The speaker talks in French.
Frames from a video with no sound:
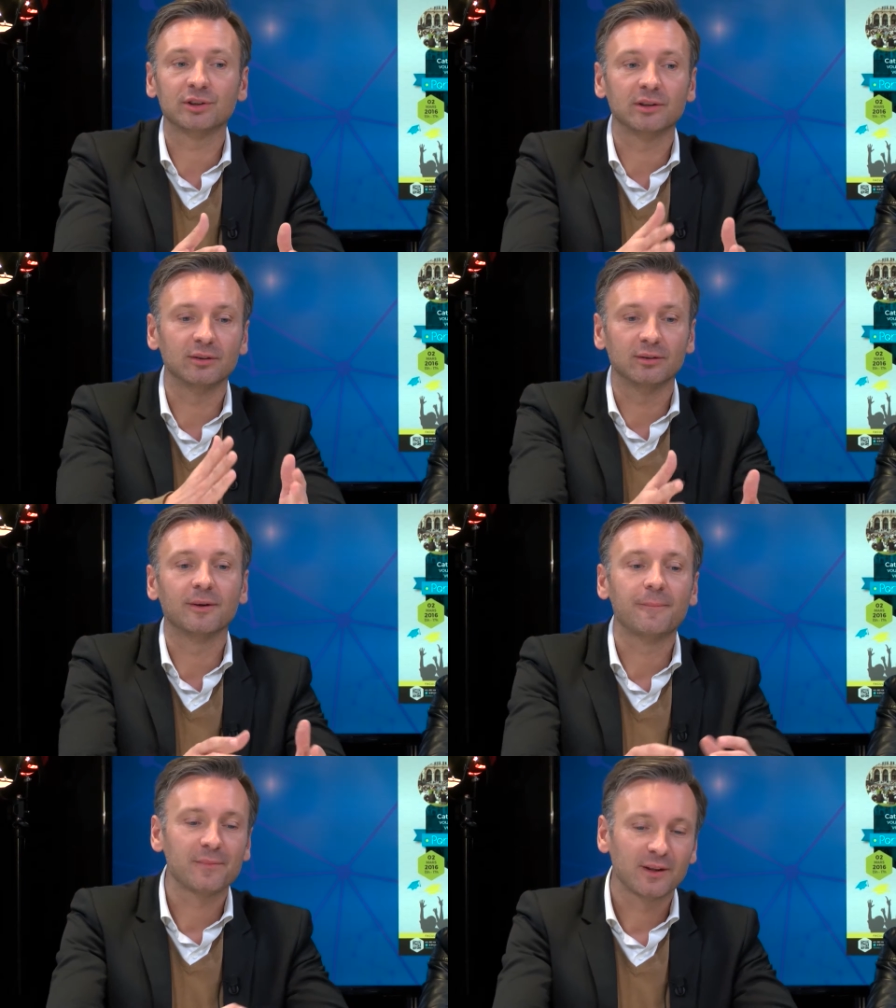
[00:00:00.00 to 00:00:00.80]
j'ai
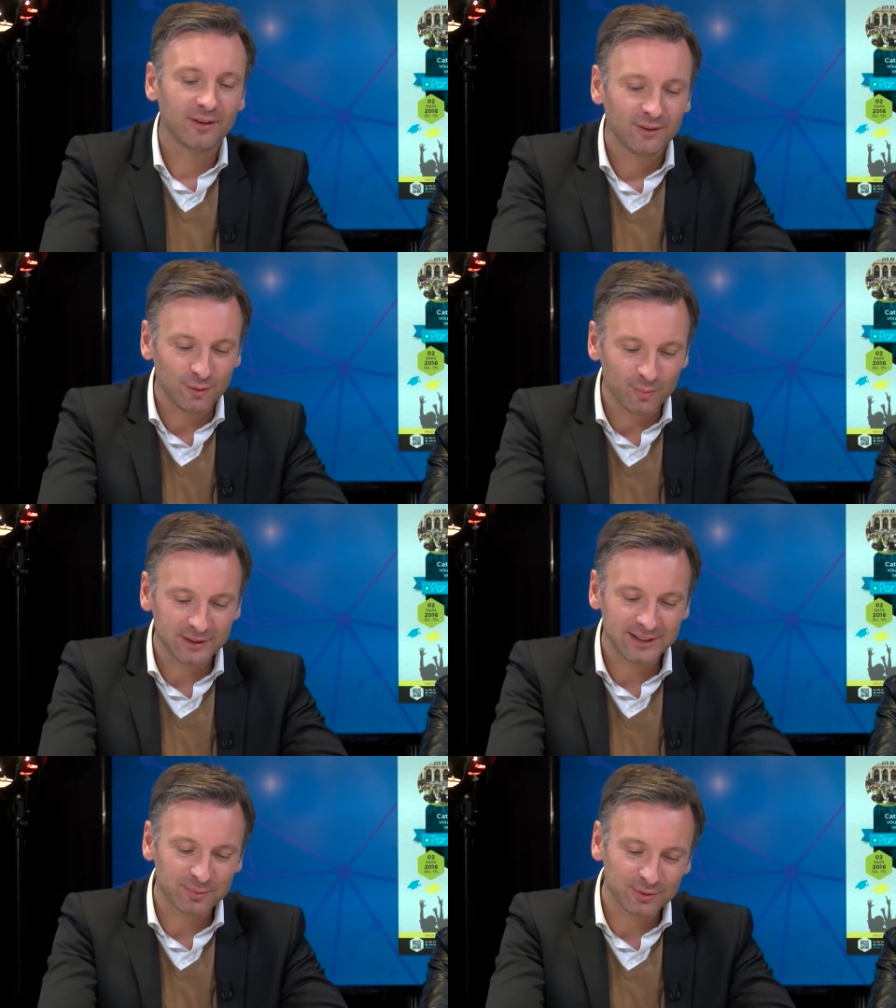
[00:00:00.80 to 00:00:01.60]
une
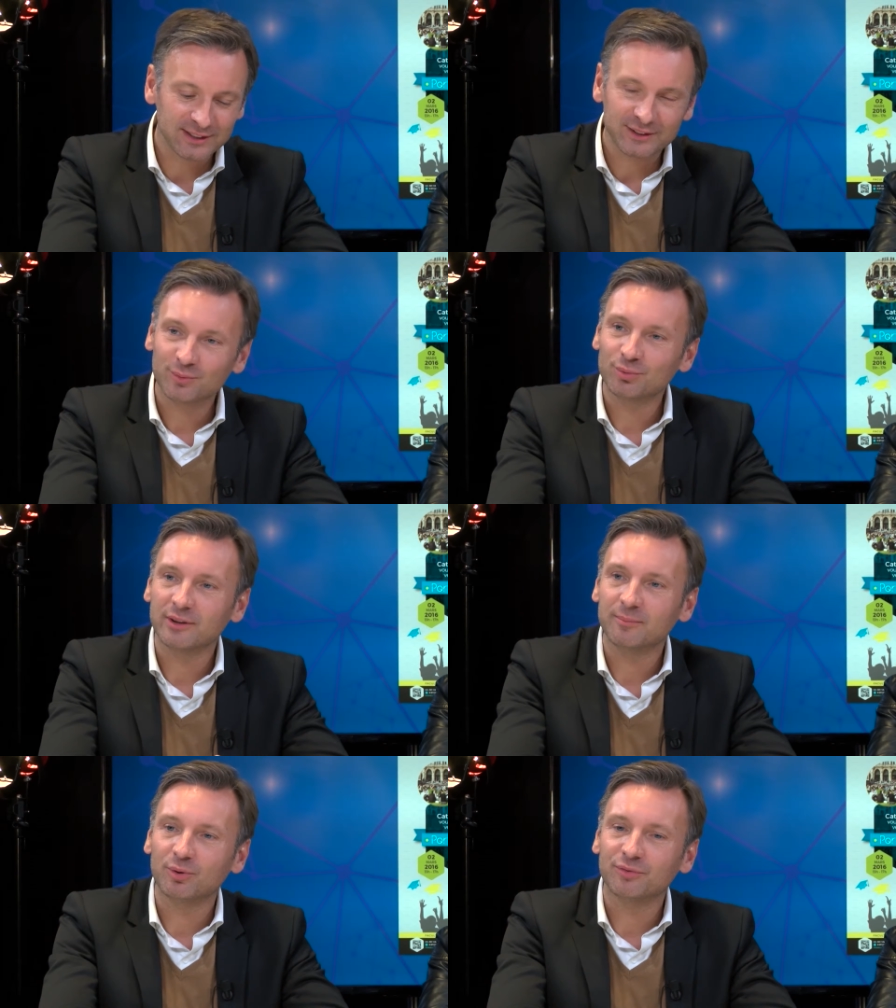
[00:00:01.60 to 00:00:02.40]
prédisposition pour
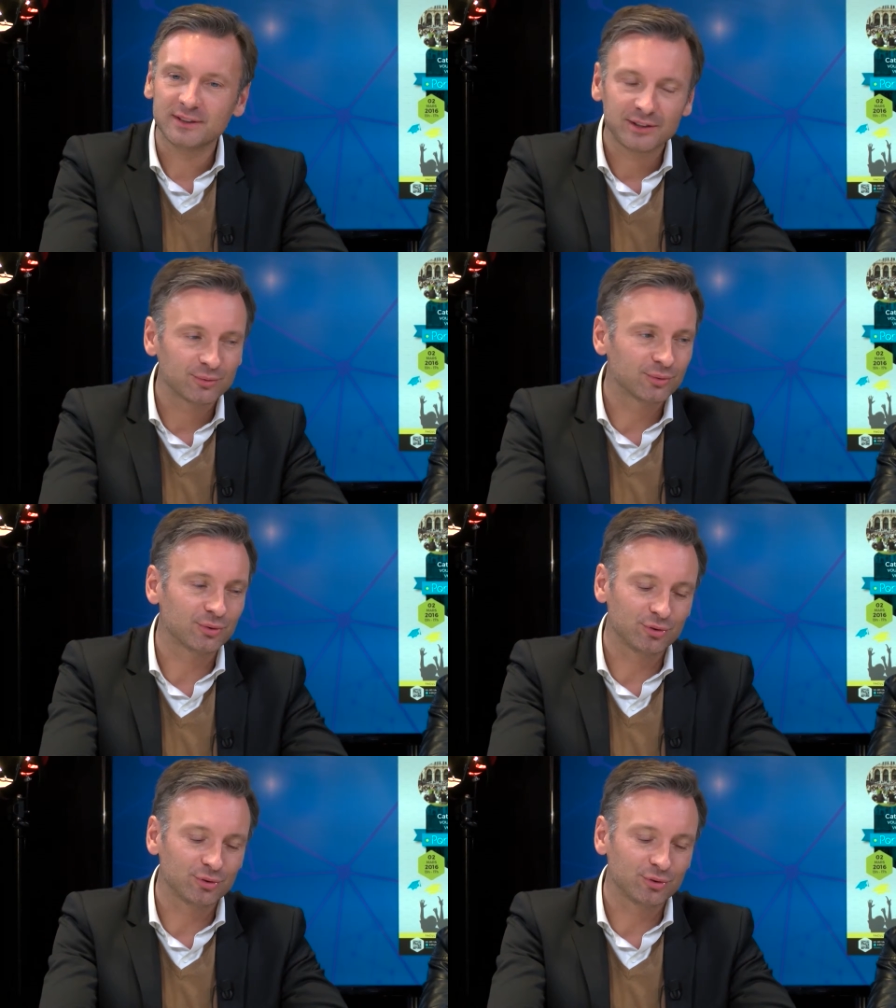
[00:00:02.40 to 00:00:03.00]
les professions